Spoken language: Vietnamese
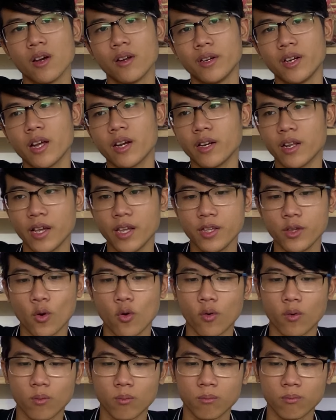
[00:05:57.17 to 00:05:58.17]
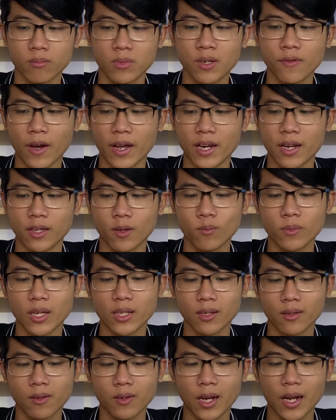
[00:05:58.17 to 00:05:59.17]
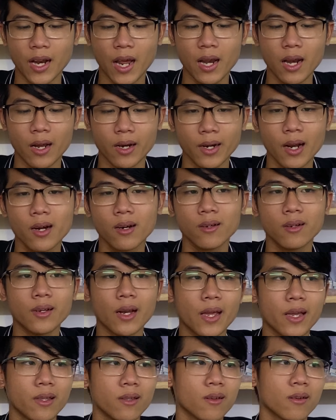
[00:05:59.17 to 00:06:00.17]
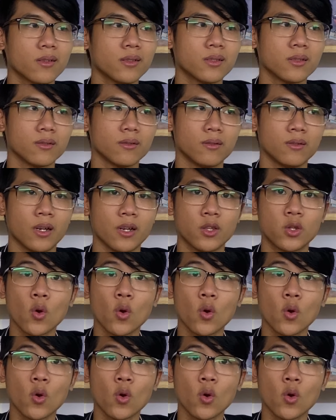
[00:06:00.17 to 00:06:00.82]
Nên thể dù như vậy thì chúng ta có thể thấy là đất nó thể hiện cho cái sự là